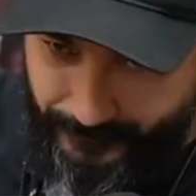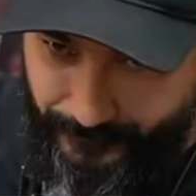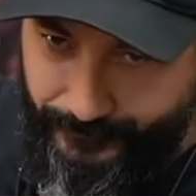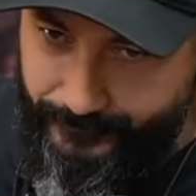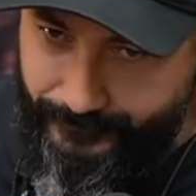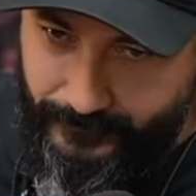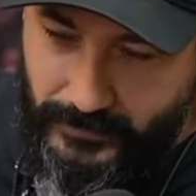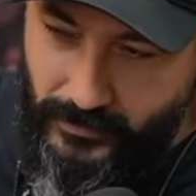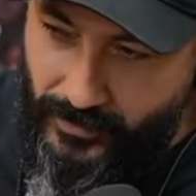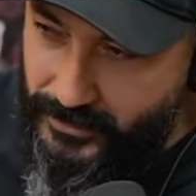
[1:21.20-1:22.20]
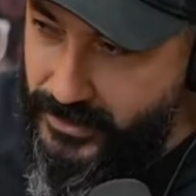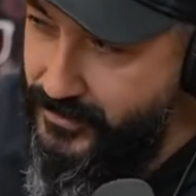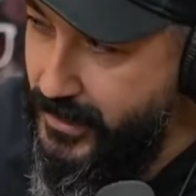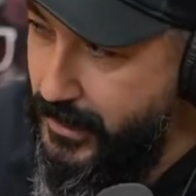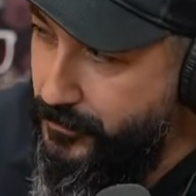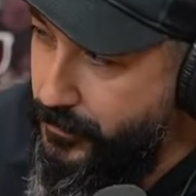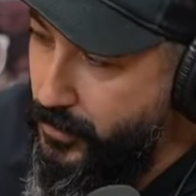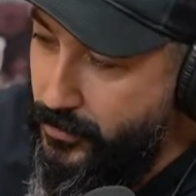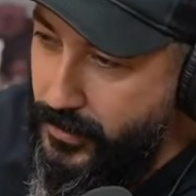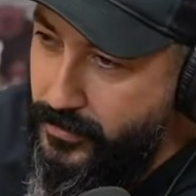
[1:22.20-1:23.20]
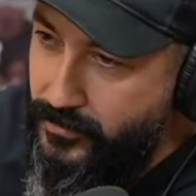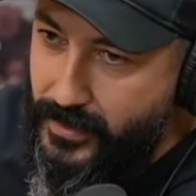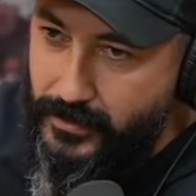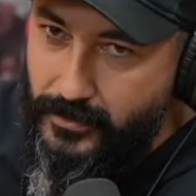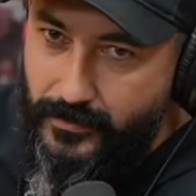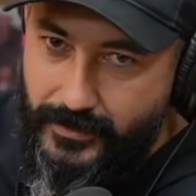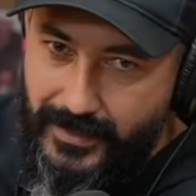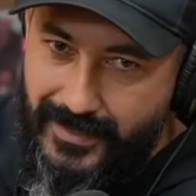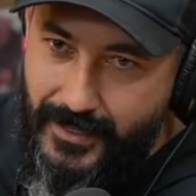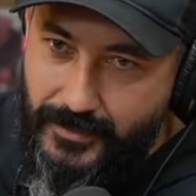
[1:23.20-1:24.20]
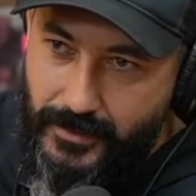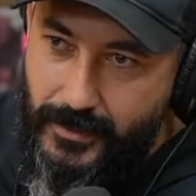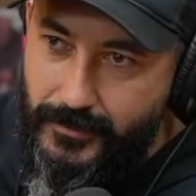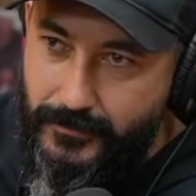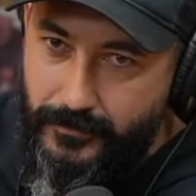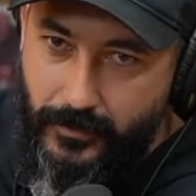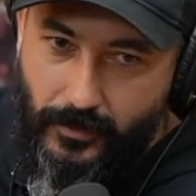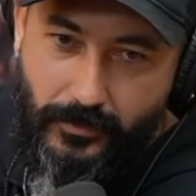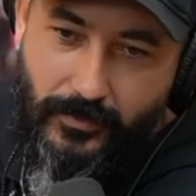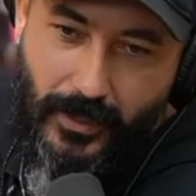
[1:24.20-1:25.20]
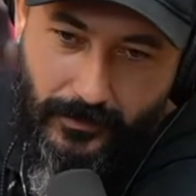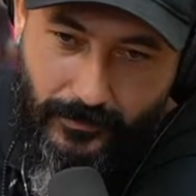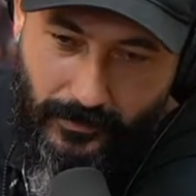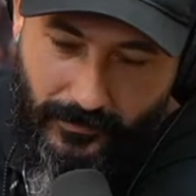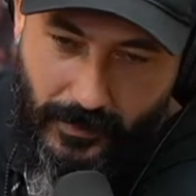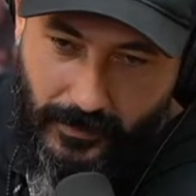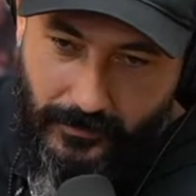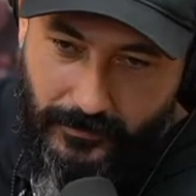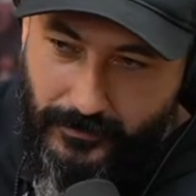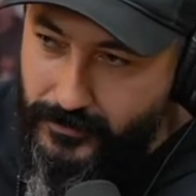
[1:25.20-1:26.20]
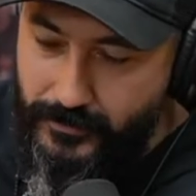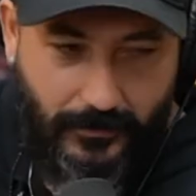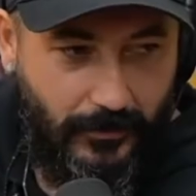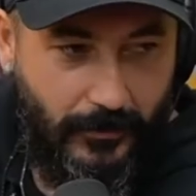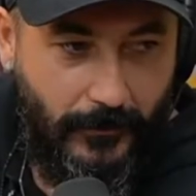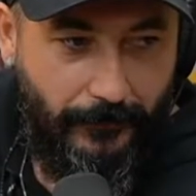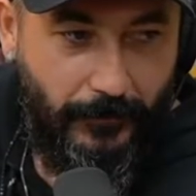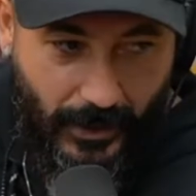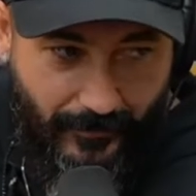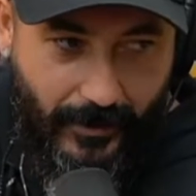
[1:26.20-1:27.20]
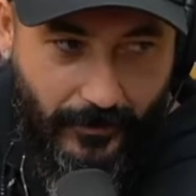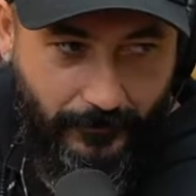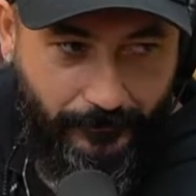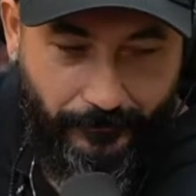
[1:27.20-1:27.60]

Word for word: já. Já. O velho já era estragado. Pô, eu conheço o velho desde 97, tá ligado? Eu ia no estádio ver o velho lá no. E ele já era velho. Já era velho.